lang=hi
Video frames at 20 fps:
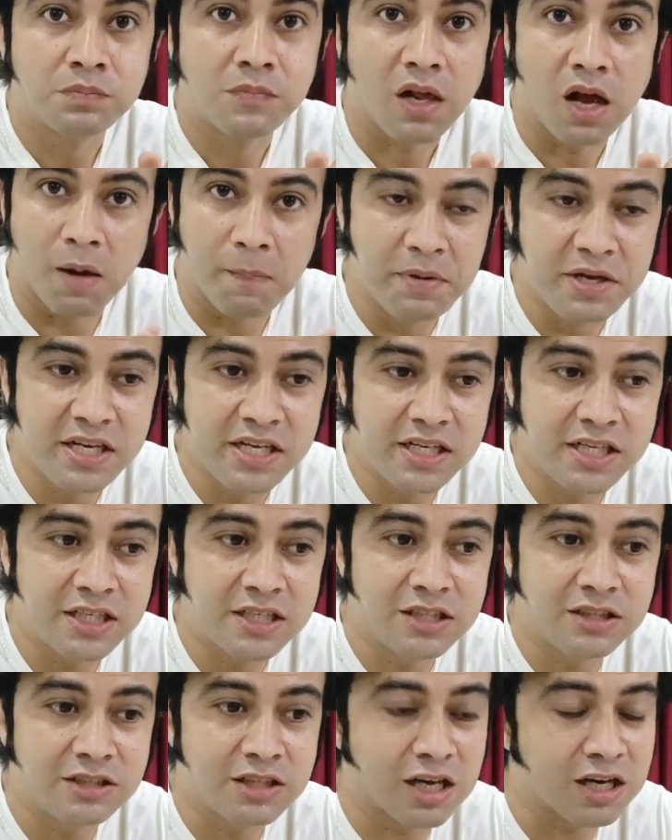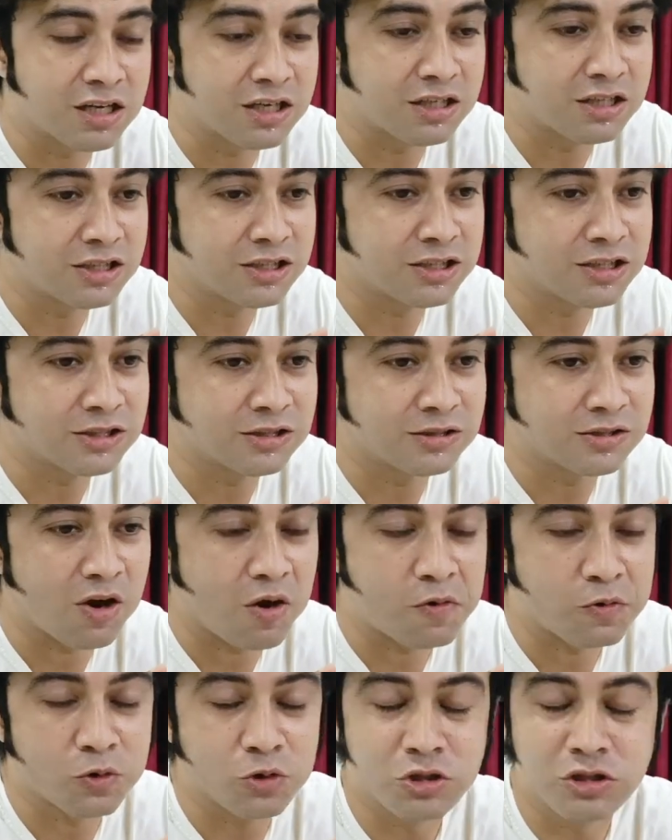अभी तक
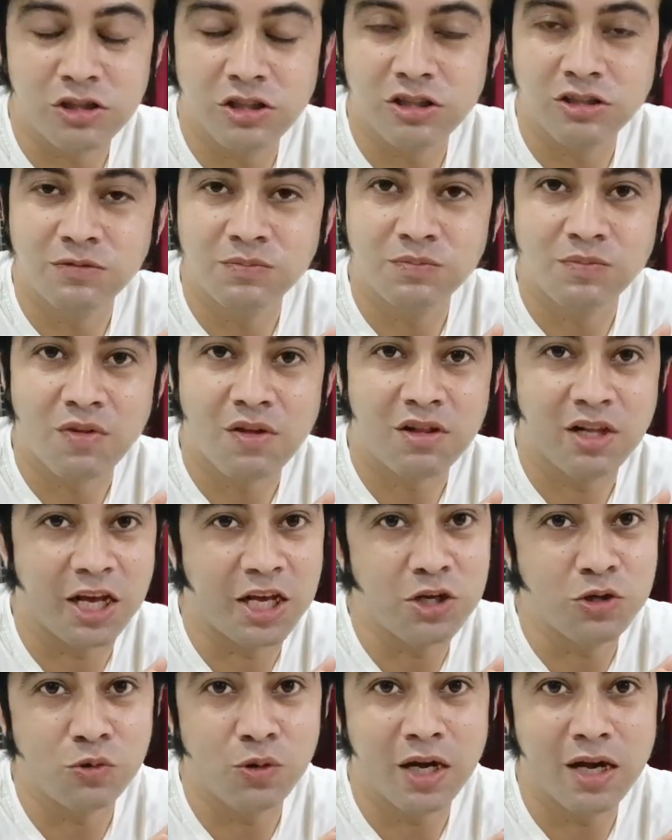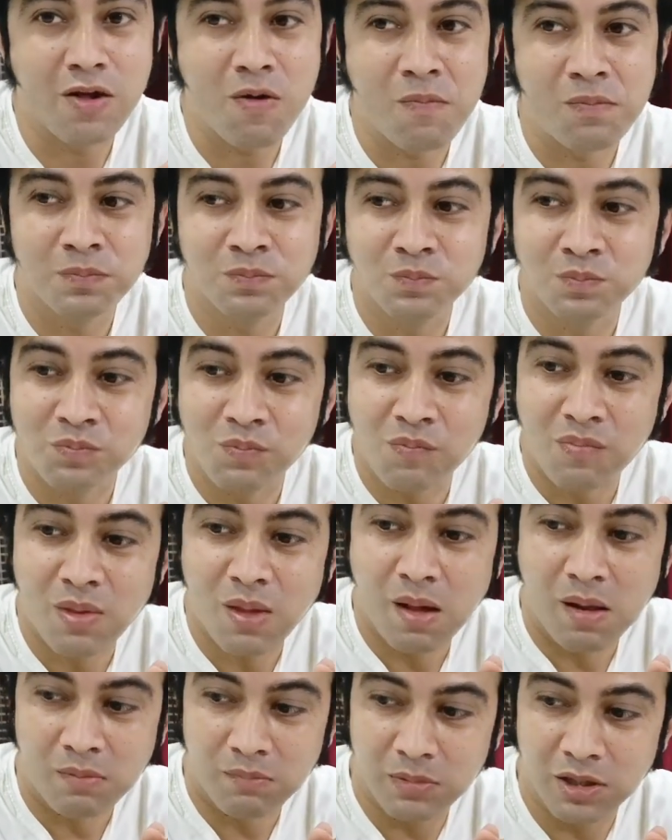कुछ नहीं हुआ है
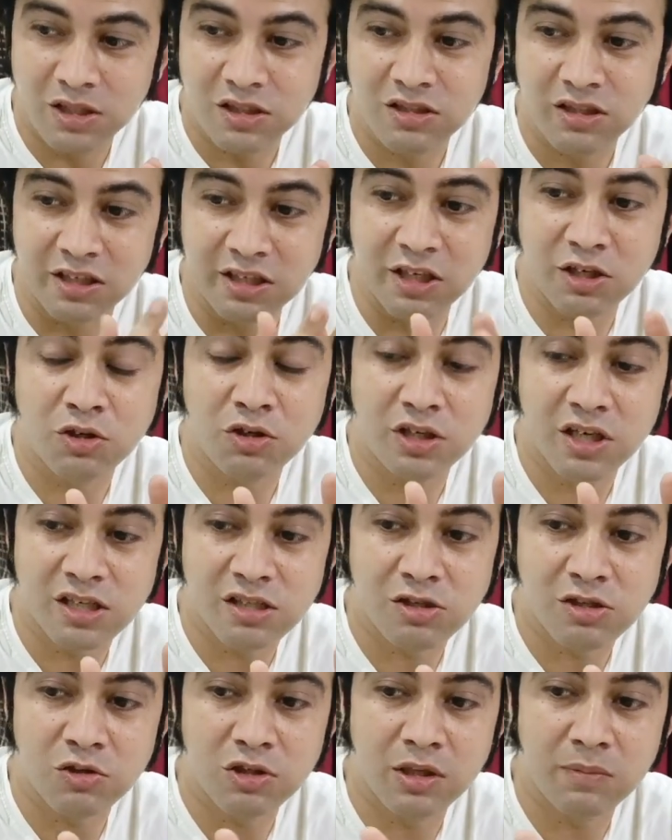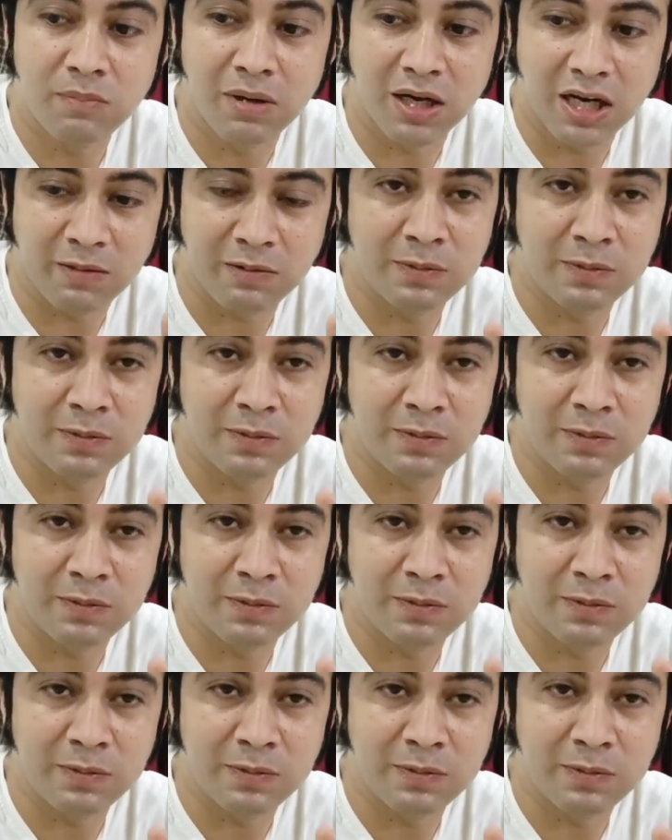बट संडे को रिहर्सल होगी हम बारह बजे